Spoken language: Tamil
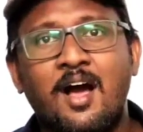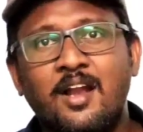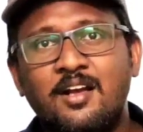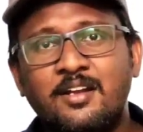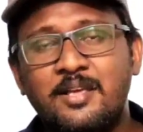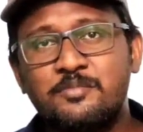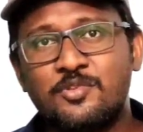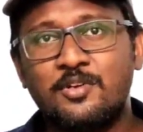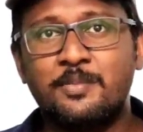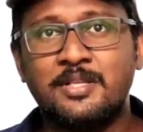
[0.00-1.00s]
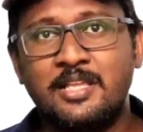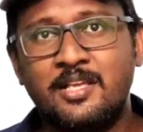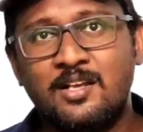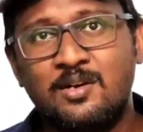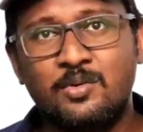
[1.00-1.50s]
ஆனால் டீம் ஸ்கோர்
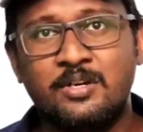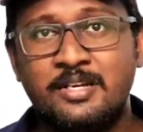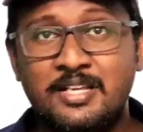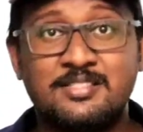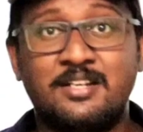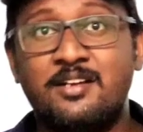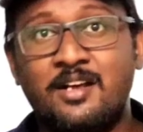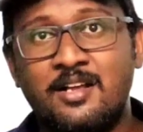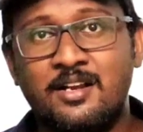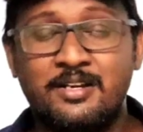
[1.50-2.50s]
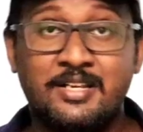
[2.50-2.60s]
பார்த்தீங்கன்னா ஒரு டீசெண்டான